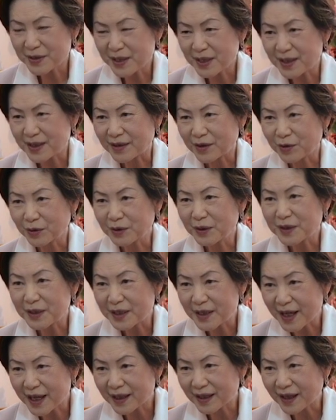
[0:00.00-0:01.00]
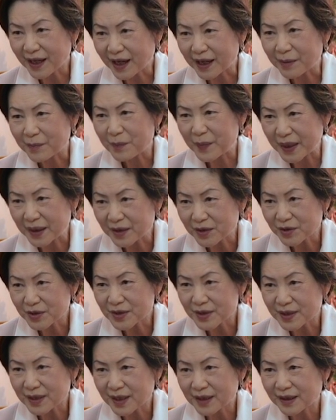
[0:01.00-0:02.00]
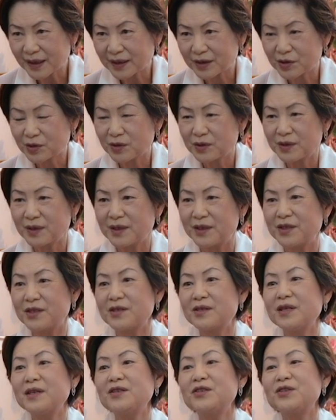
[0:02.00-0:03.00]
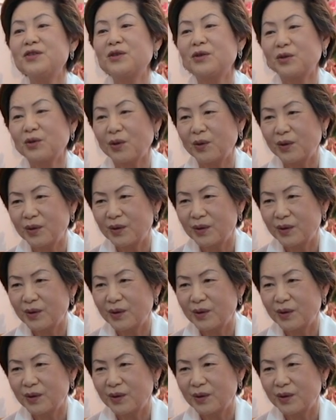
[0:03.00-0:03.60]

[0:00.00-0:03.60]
にこの2年間勉強しながらそして実践しようと